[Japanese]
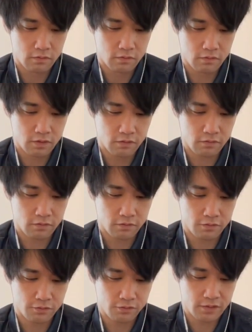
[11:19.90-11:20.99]
昨日ちょっと
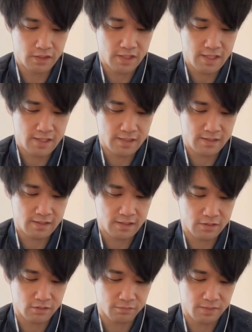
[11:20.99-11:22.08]
旬にあやかってね、
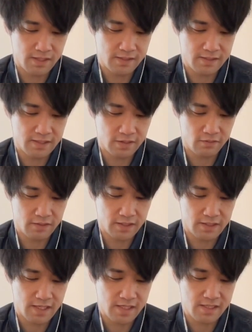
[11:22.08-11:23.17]
ちょっとペンルをね、
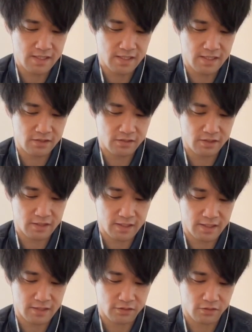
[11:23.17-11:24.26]
練りに練りすぎ
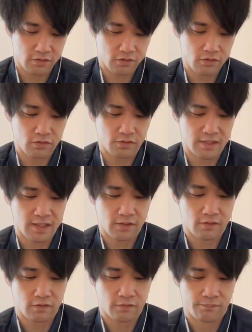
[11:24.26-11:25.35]
て、ちょ、ちょっとね、あ
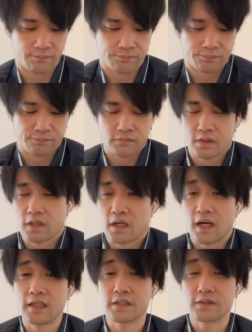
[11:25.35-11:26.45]
の、
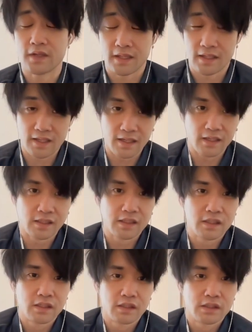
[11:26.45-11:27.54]
あれですわ、はい。
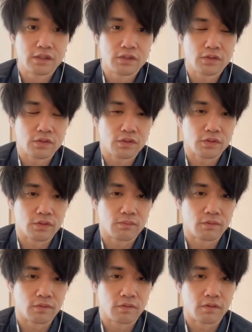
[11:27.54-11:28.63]
ちょっと
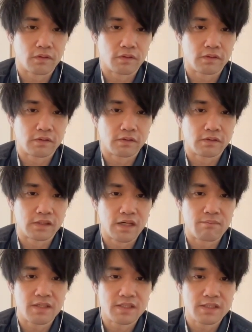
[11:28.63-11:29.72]
もう、
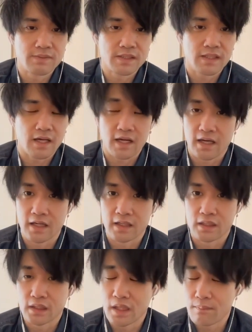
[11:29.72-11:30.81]
頑張りすぎました。はい。
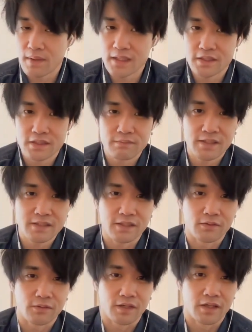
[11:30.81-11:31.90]
頑張りすぎましたというか、